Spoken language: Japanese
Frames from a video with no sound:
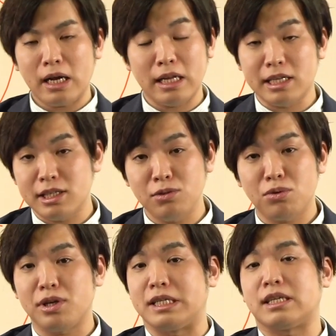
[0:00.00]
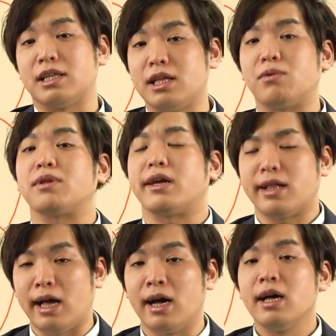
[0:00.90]
形の時しか出てこないか
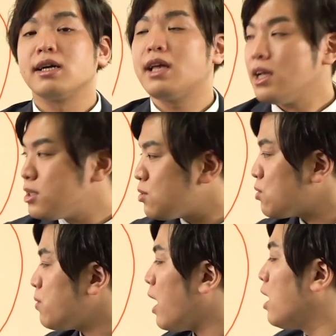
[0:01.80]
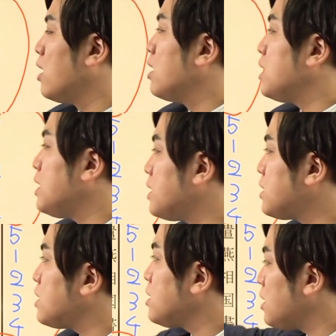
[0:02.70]
ら、原則はい
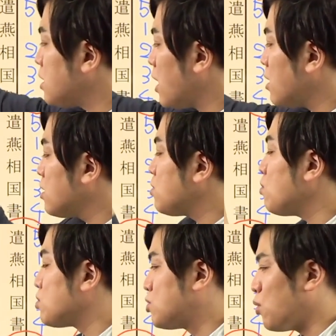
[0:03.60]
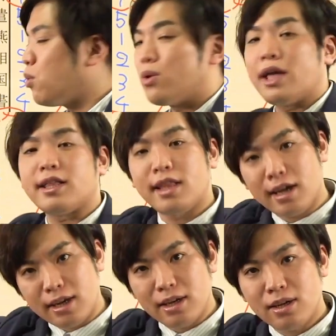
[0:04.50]
ち、にてんと上下
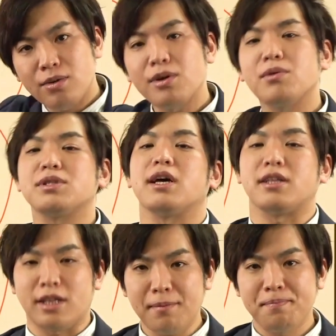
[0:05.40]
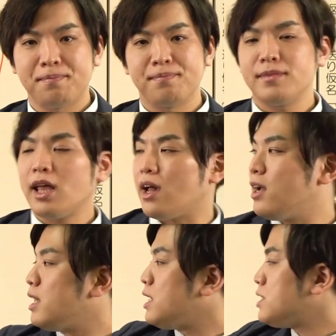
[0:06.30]
点。これで押さえてね。
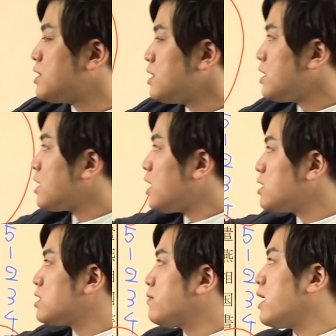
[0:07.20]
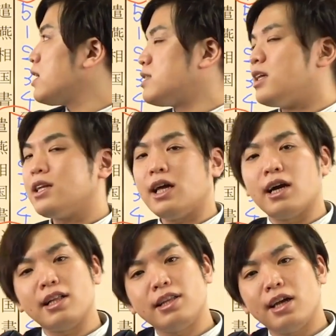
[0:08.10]
で、いち、にに関してはさらに上
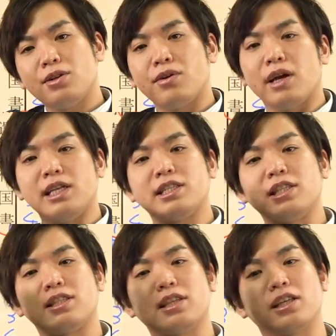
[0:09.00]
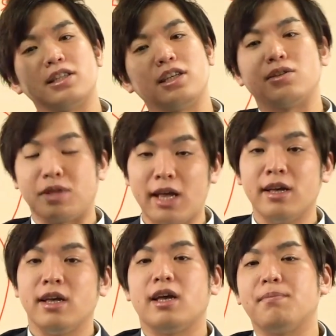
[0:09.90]
がりたい時はいち、に、さん、よんとね、
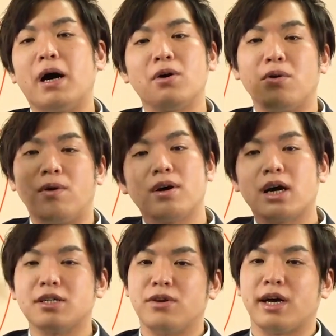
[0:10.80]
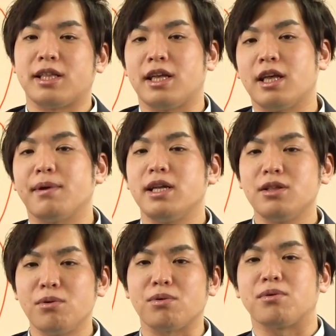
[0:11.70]
えー、番号数え上げていけばいい
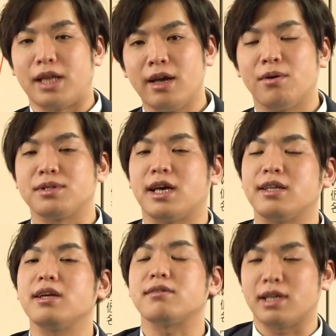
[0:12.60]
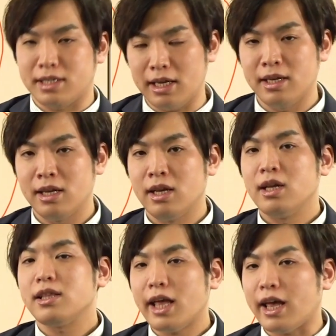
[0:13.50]
ということをね、押さえてください。
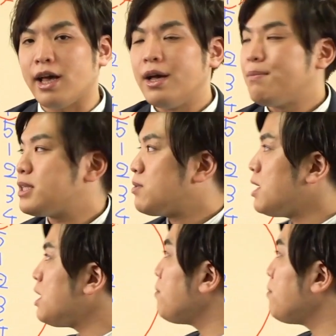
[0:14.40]
で、まあ、それで